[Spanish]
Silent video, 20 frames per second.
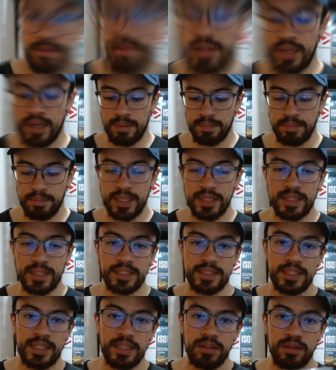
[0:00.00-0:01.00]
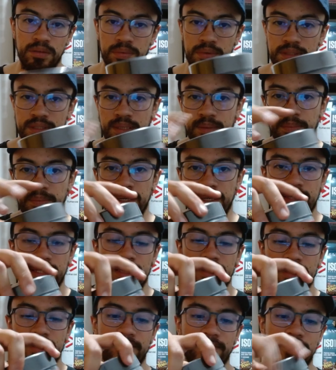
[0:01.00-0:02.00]
¿ya? Mientras tanto, por esta
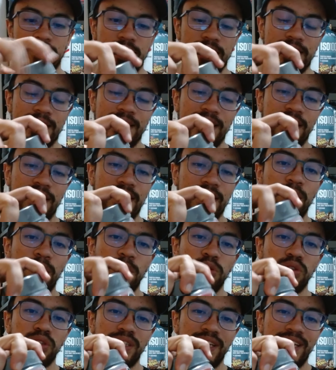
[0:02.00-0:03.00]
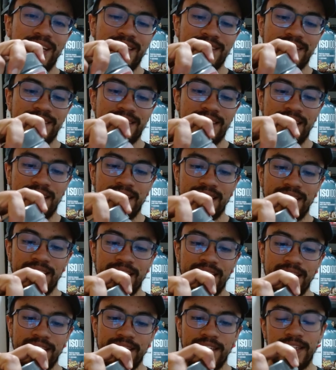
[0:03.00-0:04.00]
parte sellamos esta
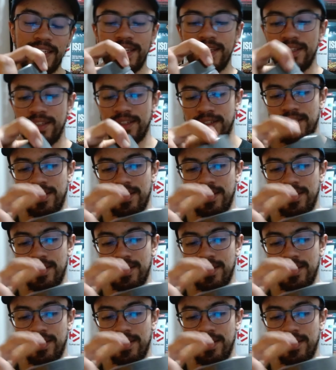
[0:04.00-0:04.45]
creatina